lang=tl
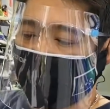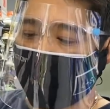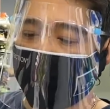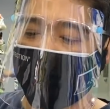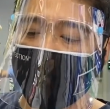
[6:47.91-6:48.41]

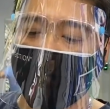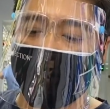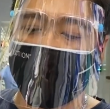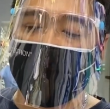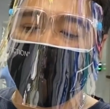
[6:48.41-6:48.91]
naman nung
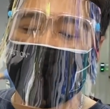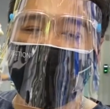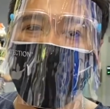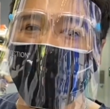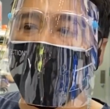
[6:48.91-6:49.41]
uh, net
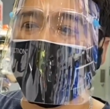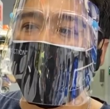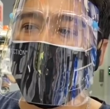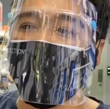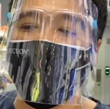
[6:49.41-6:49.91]
price
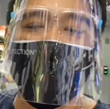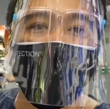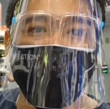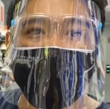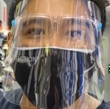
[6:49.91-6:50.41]
guys.
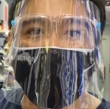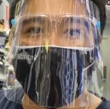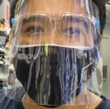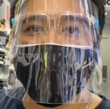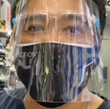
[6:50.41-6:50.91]

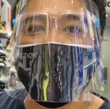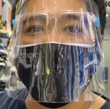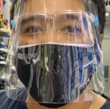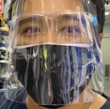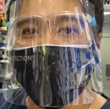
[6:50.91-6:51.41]
50%
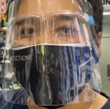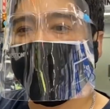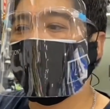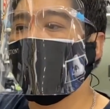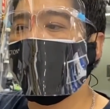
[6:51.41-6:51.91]
off.
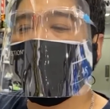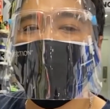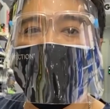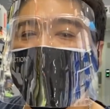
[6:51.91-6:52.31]
2,000